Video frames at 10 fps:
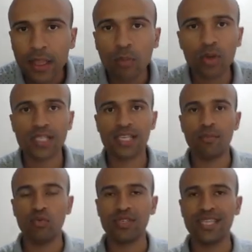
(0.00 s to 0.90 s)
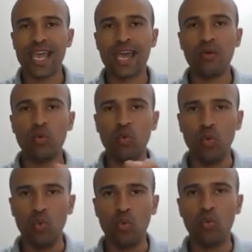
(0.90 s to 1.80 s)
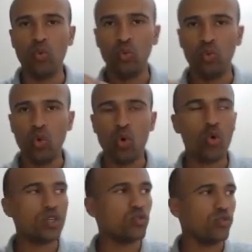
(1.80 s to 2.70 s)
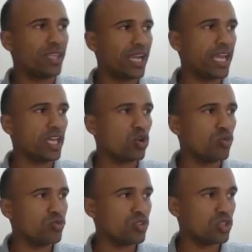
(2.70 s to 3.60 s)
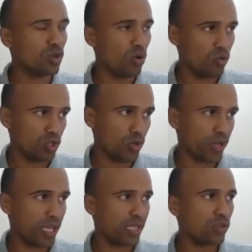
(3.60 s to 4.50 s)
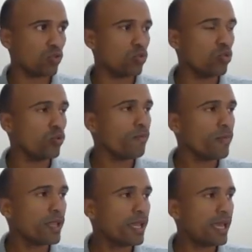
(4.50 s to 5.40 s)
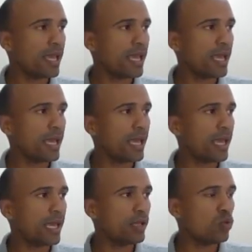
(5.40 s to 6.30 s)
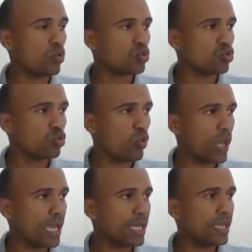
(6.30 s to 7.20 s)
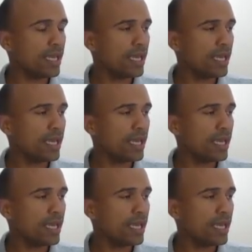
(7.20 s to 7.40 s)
Então, por exemplo, o 0, o 1, um, o 2, o 3, como, como estão aqui dentro do, é, do conjunto N,